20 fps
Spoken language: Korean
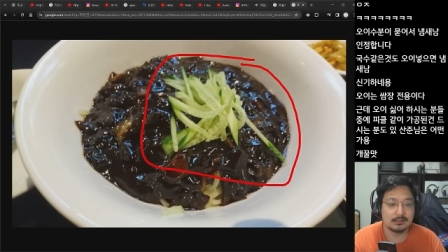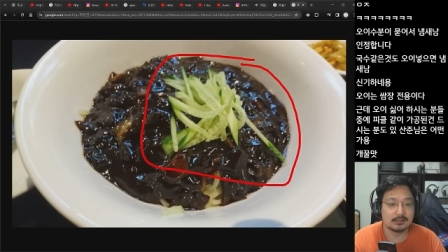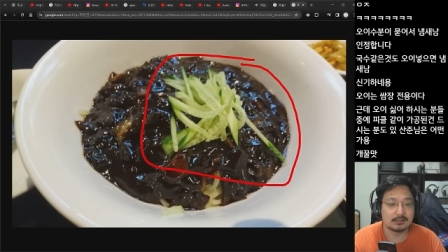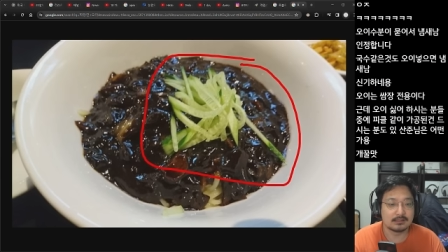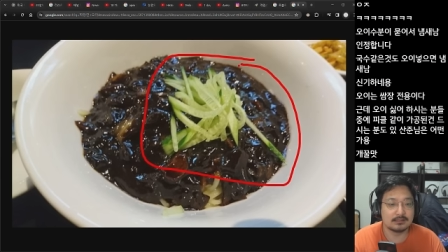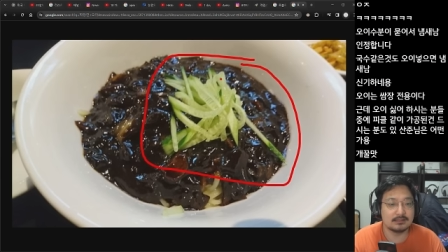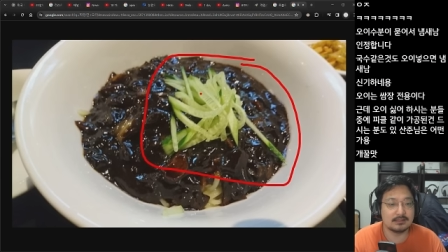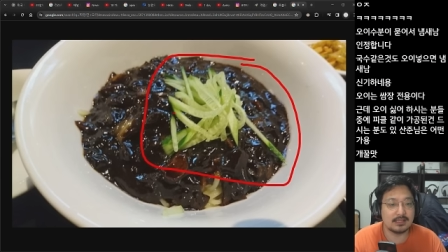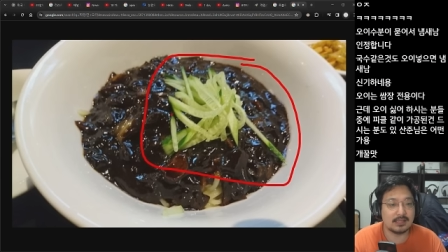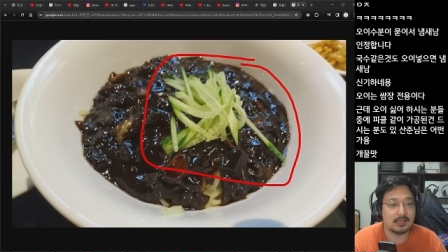
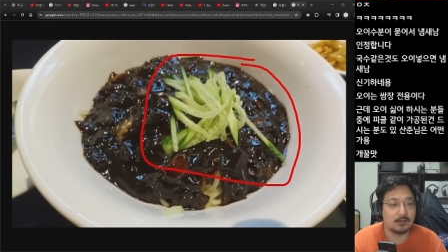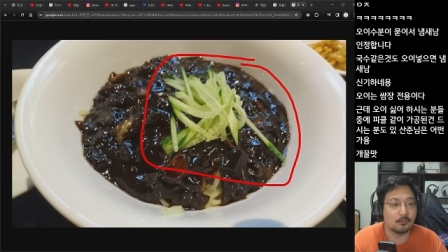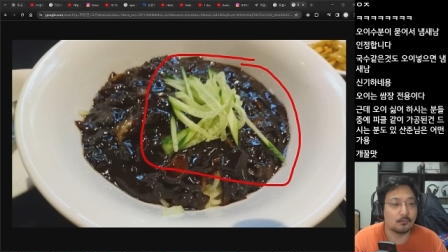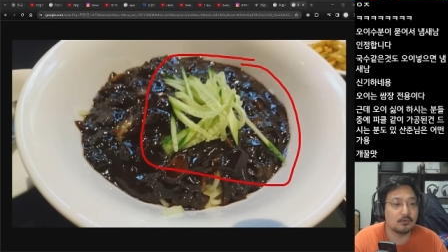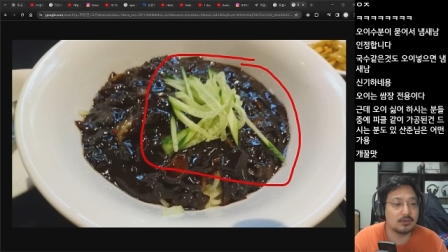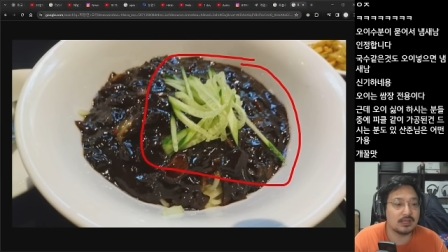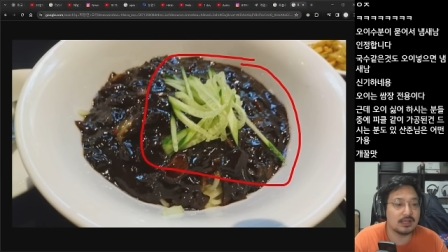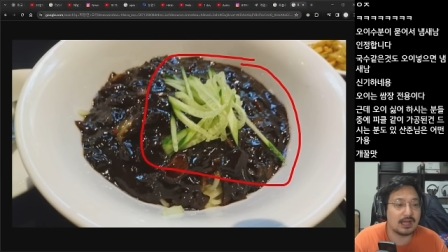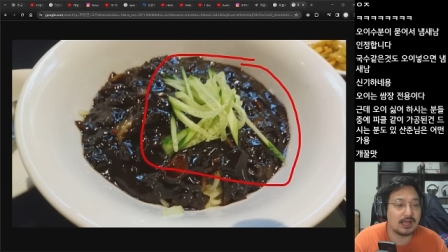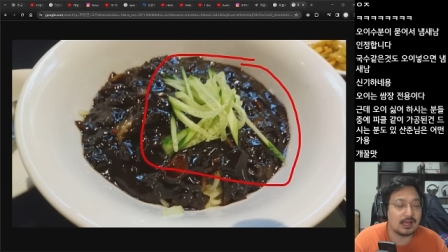근데
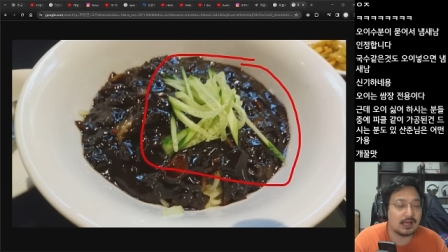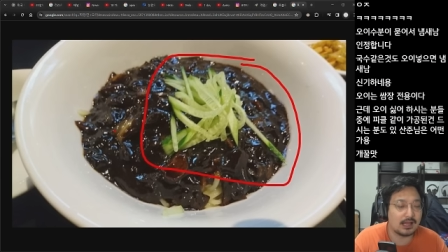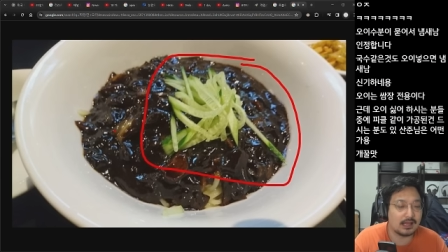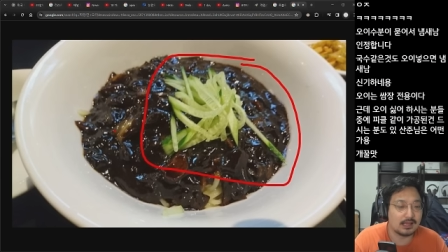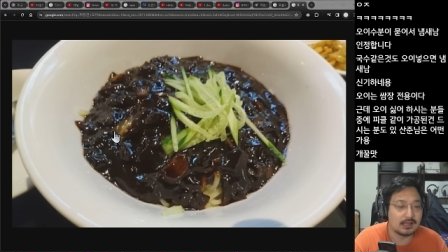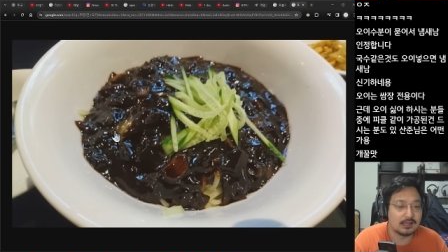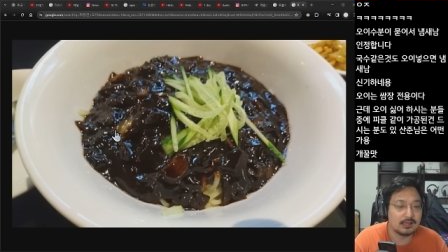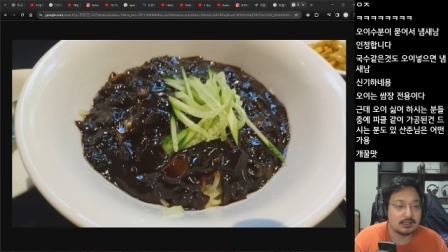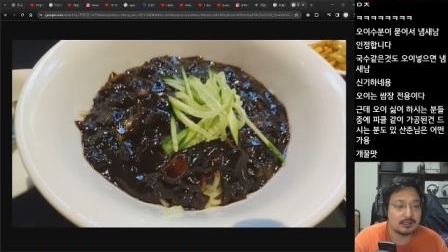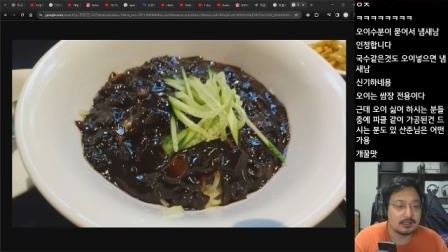
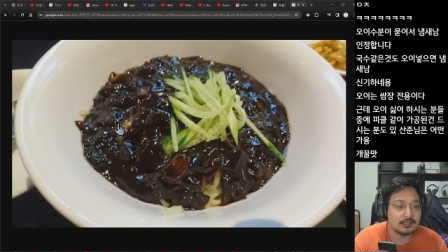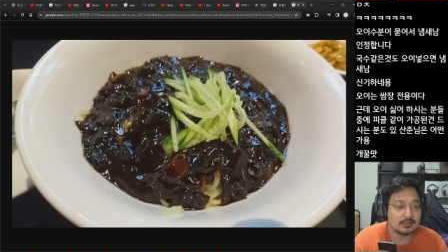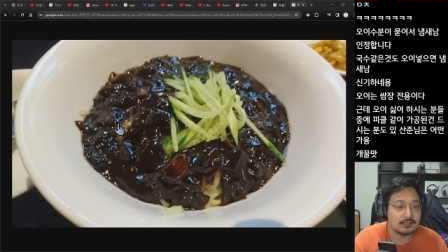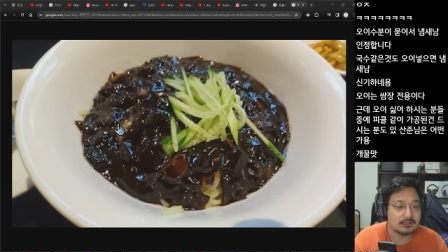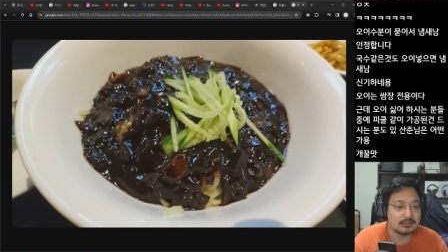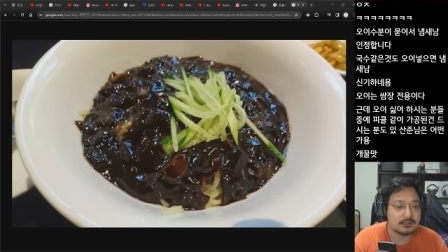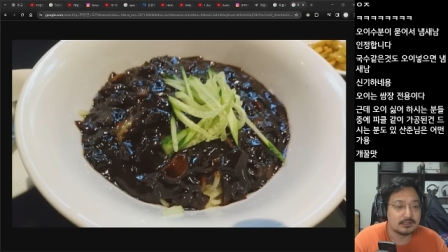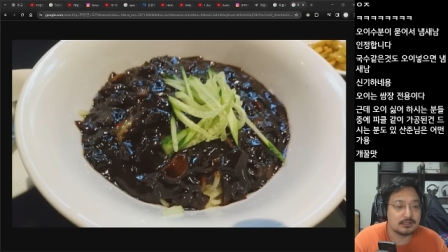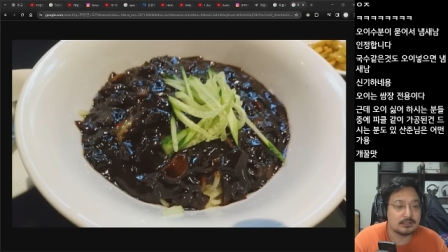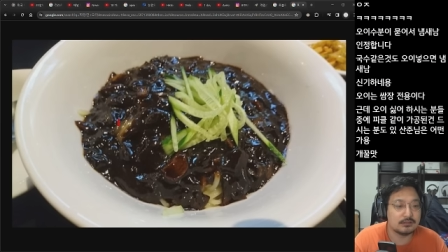오이가
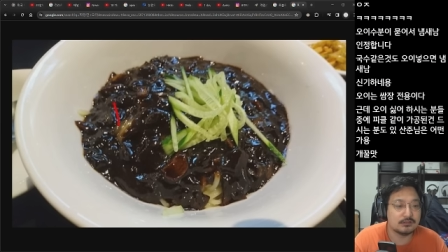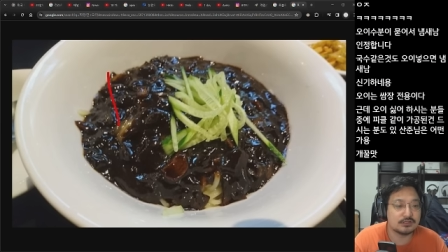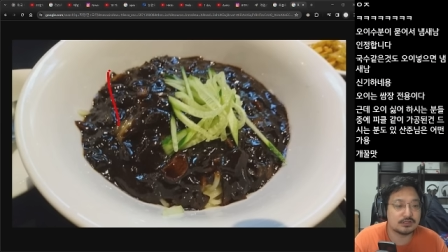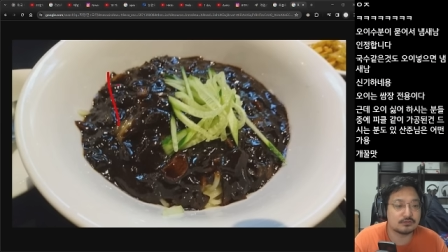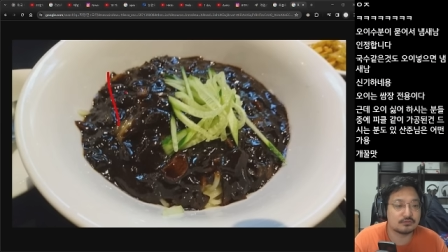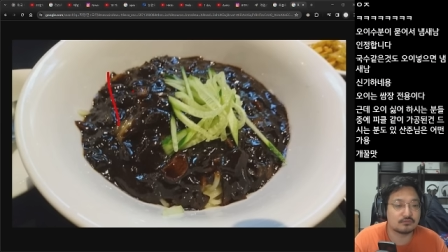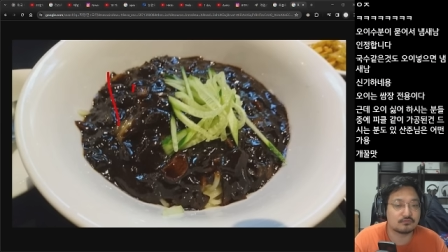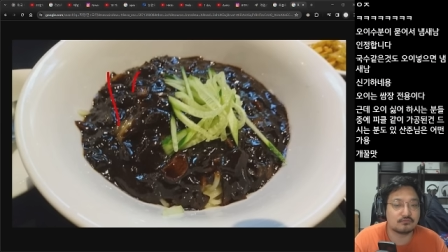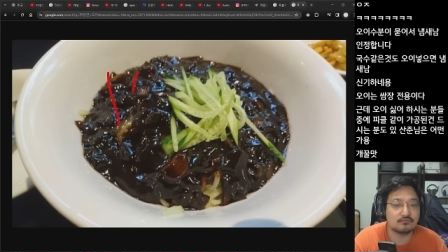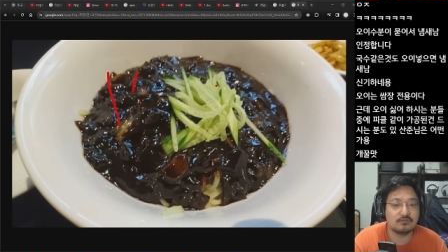이런
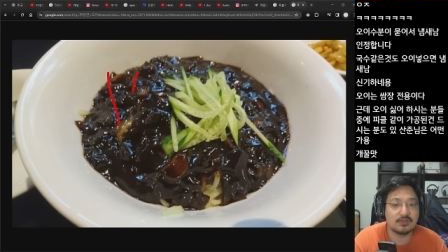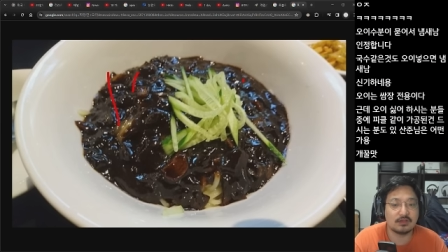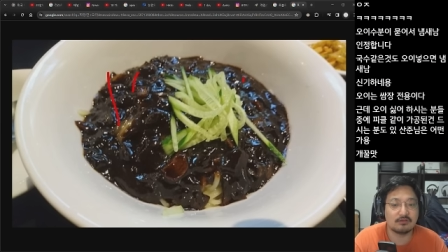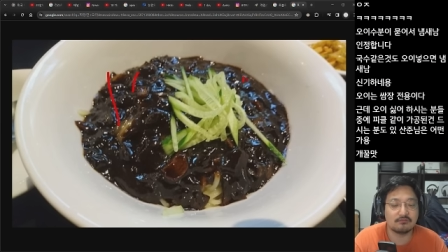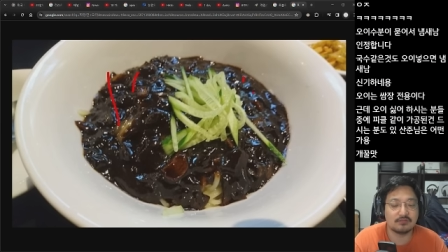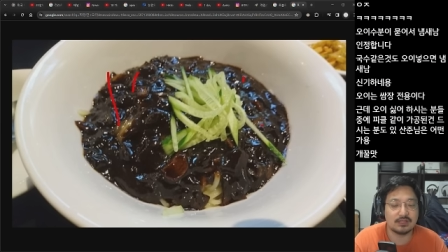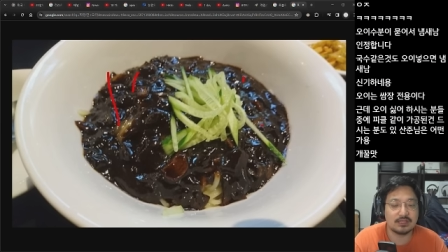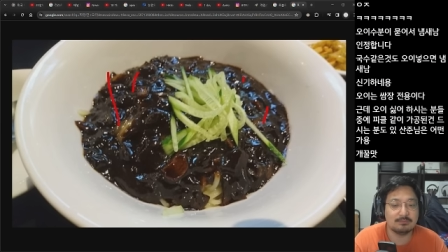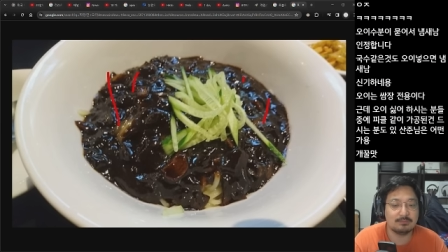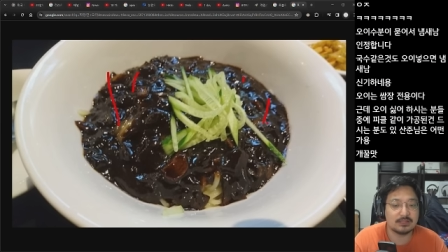식으로
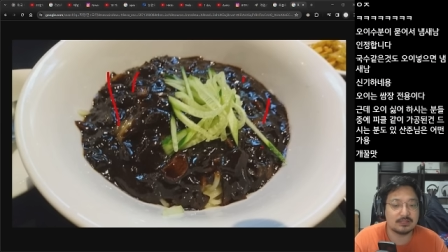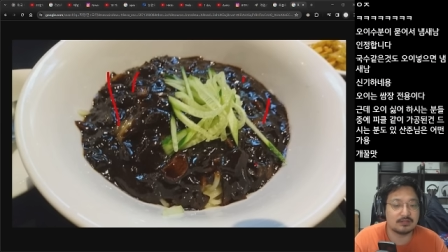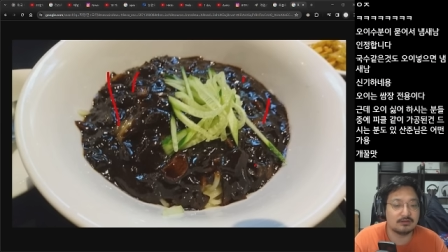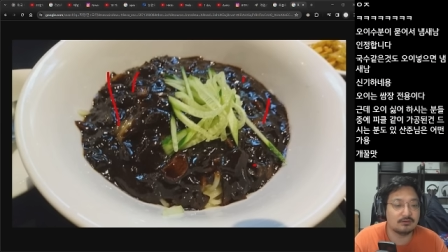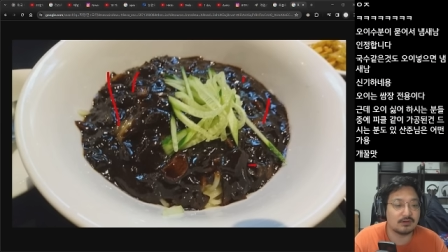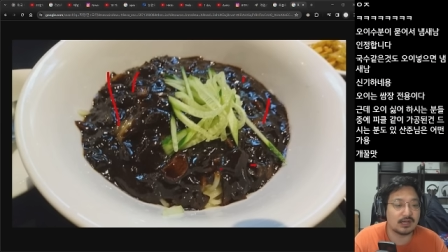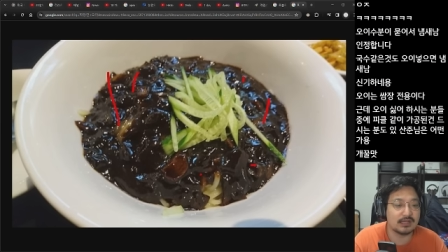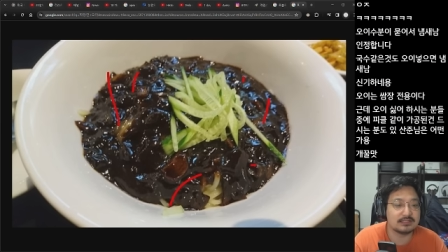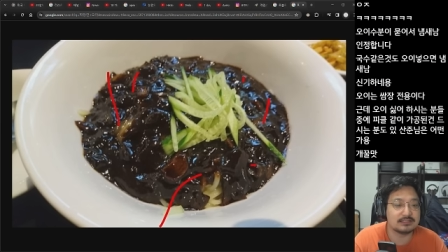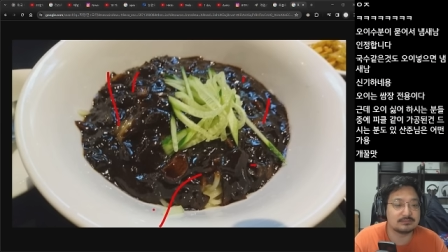군데군데 이미
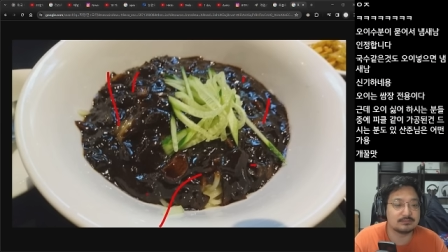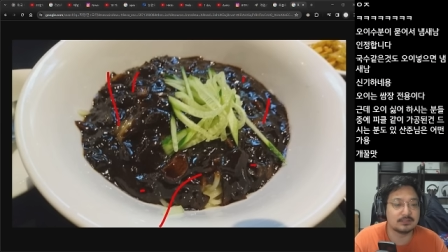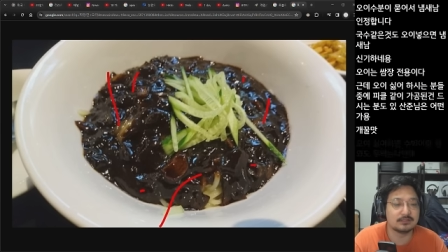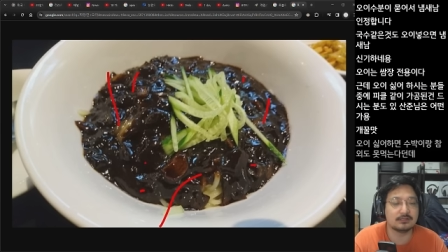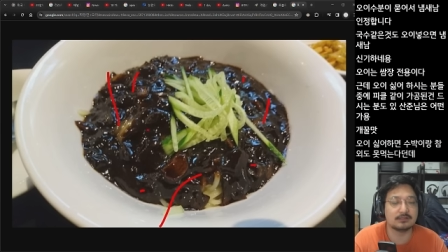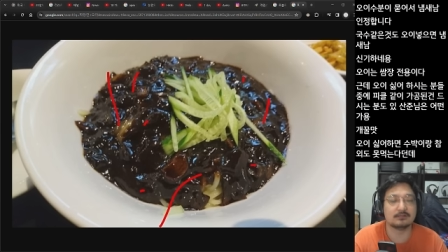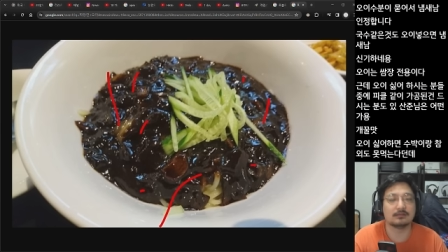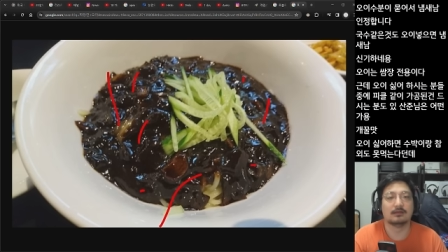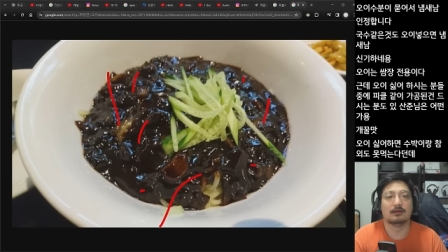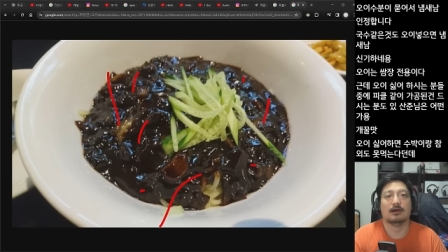들어가
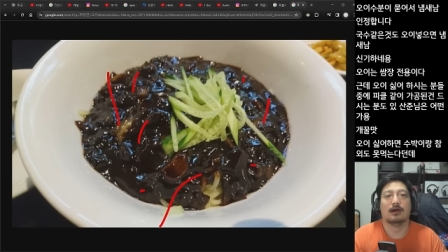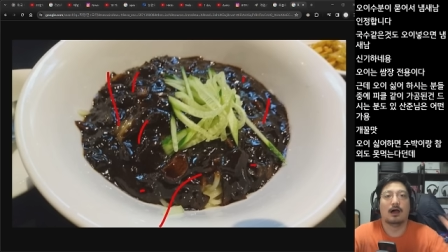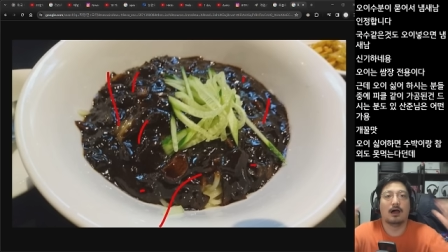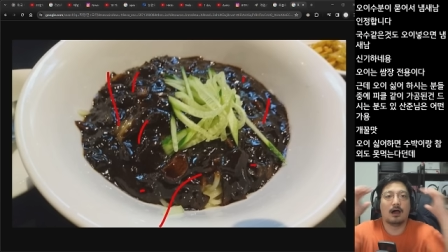있으면은